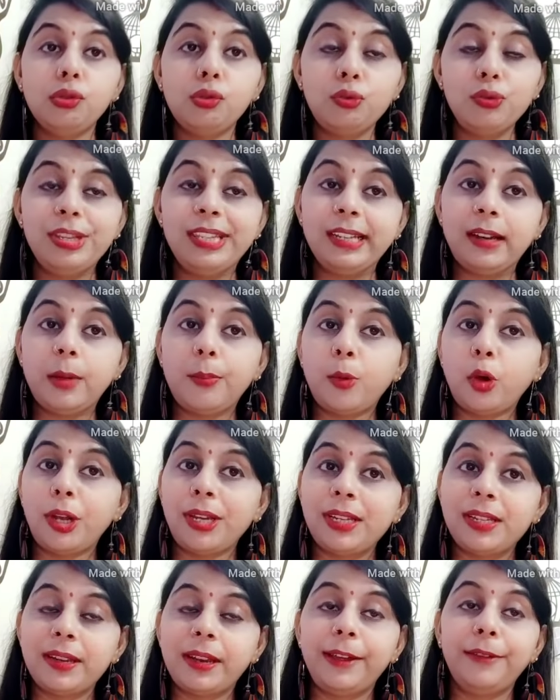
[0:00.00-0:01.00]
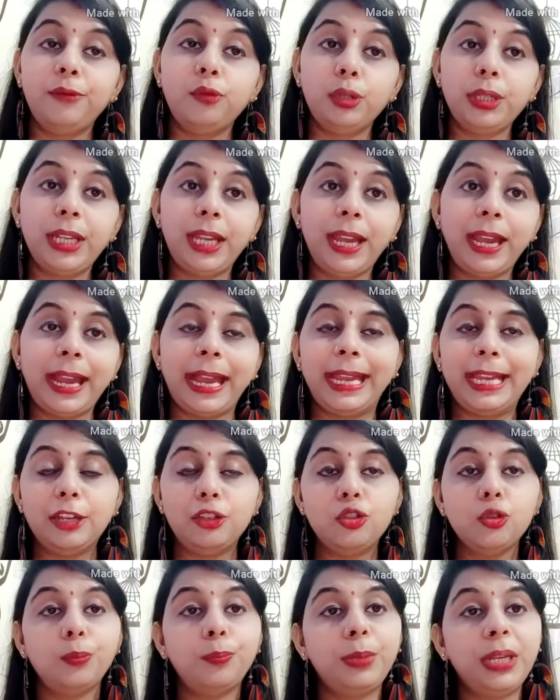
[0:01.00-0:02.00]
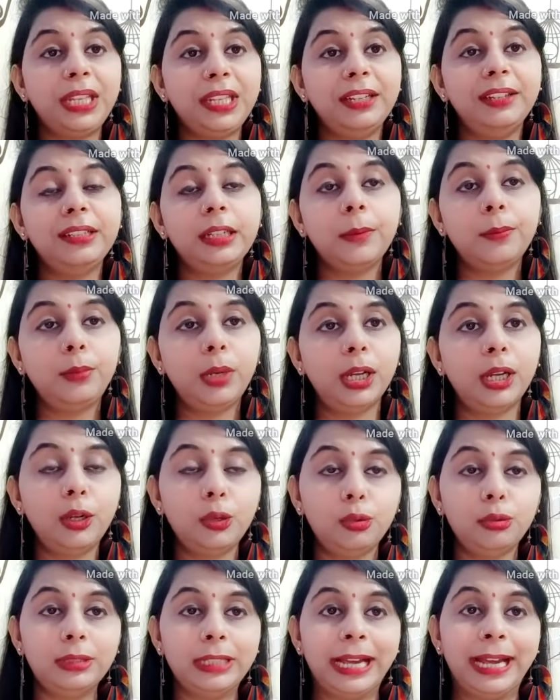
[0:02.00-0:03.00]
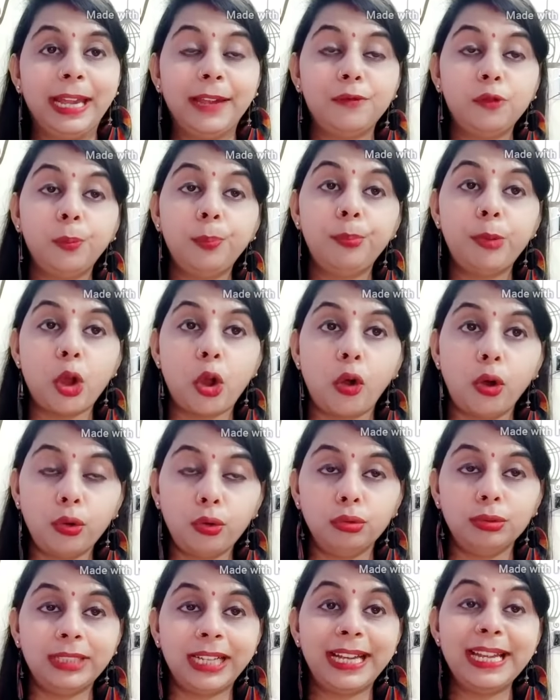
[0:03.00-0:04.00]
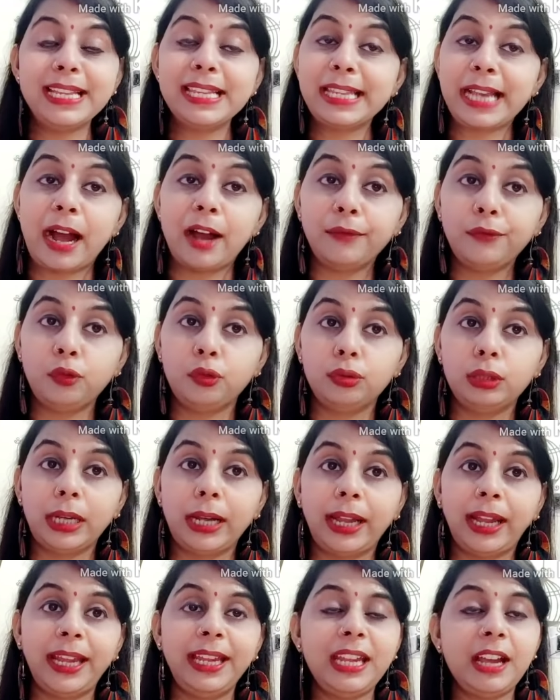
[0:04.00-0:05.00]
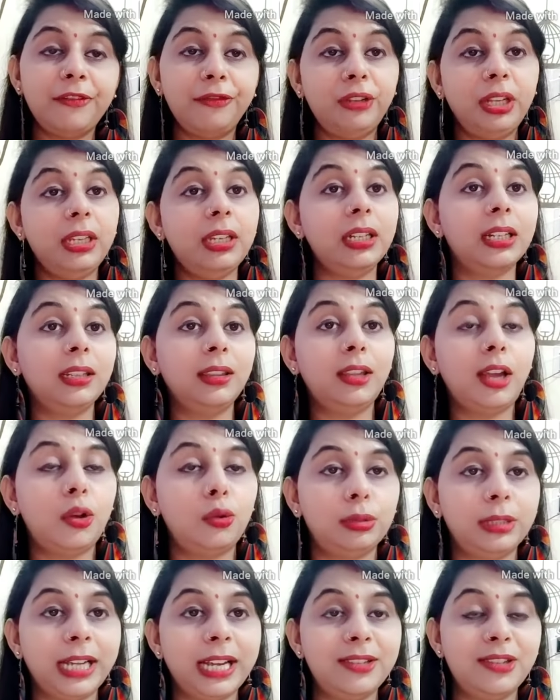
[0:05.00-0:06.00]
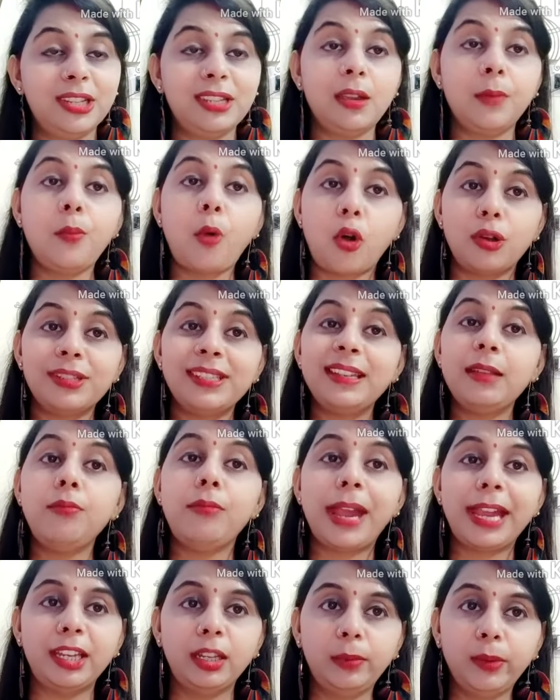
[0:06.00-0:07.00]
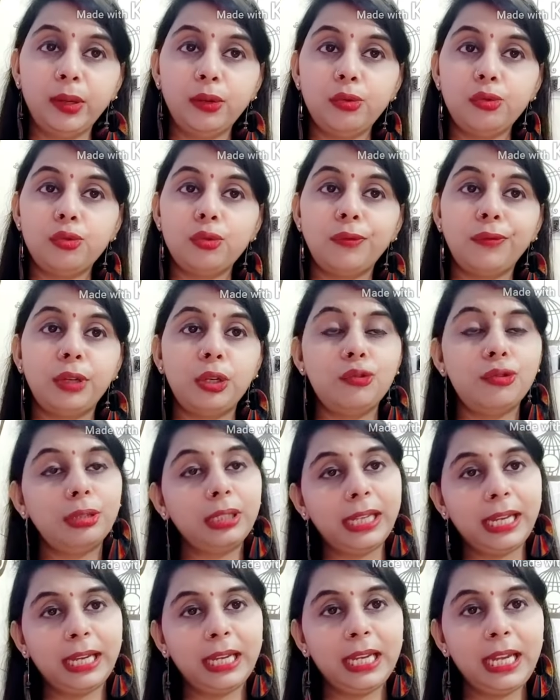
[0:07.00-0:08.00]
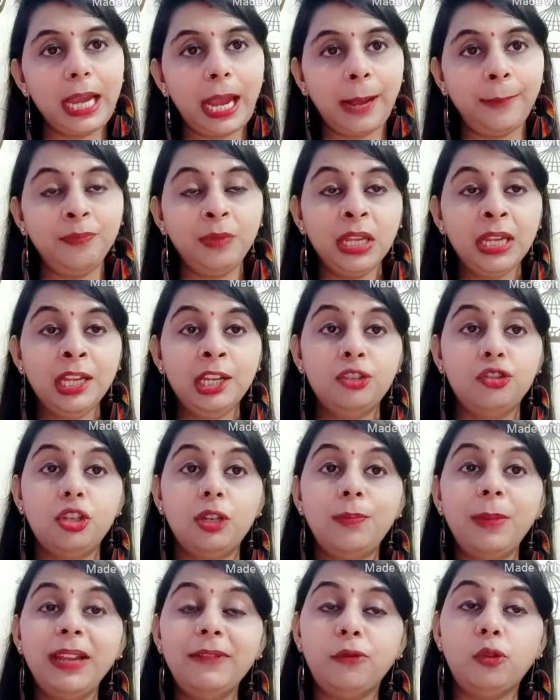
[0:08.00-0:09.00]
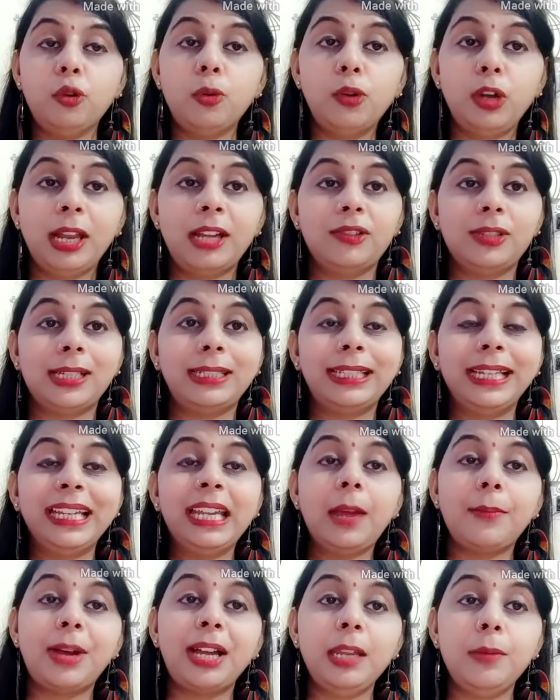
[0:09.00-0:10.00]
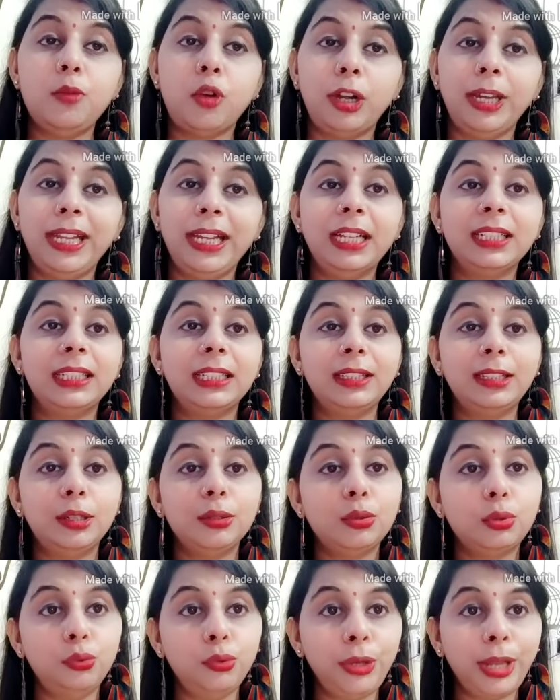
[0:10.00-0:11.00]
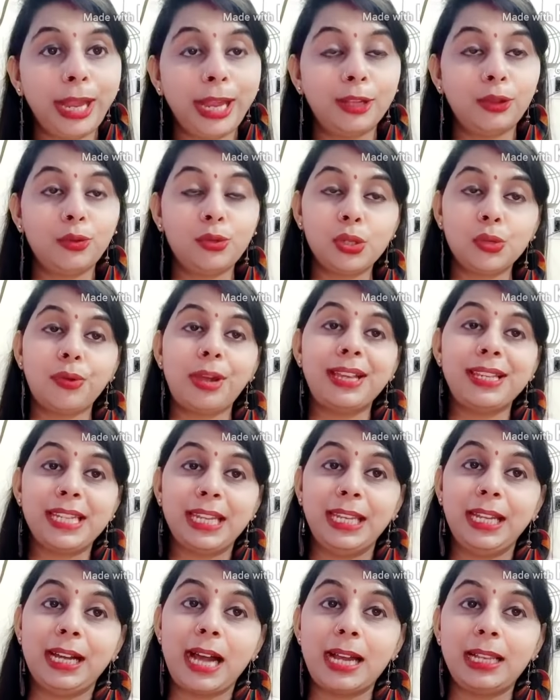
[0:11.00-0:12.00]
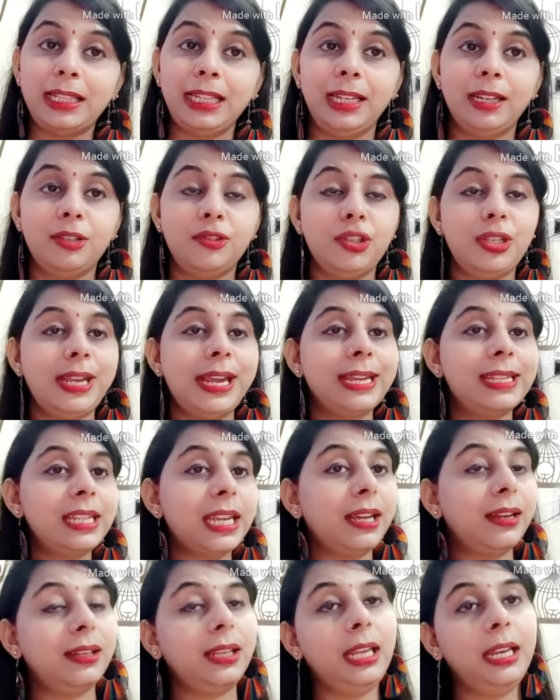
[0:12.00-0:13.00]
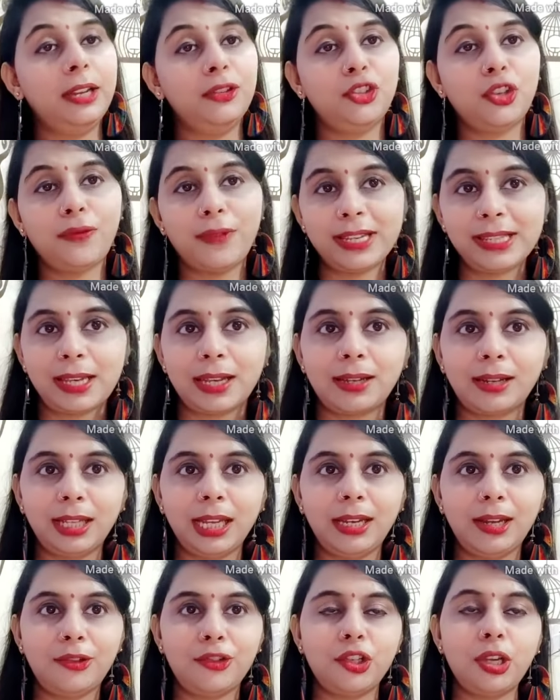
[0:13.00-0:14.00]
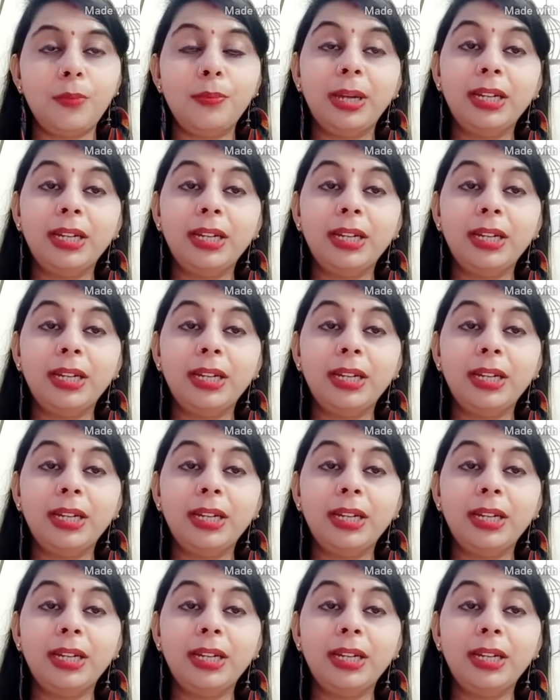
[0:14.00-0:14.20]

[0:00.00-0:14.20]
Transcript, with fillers: दूसरा पॉइंट है वो ये है कि जो पीरियड का ब्लड होता है वो प्योर होता है साफ़ होता है या फिर गंदा होता है जैसे बहुत सी मैंने भी यूट्यूब वीडियो देखी हैं जिनमें वो बोला जाता है कि हमारी बॉडी का गंदा खून है तो उसको ऐसे निकाल देना चाहिए ऐसे कर देना चाहिए वैसा कर देना चाहिए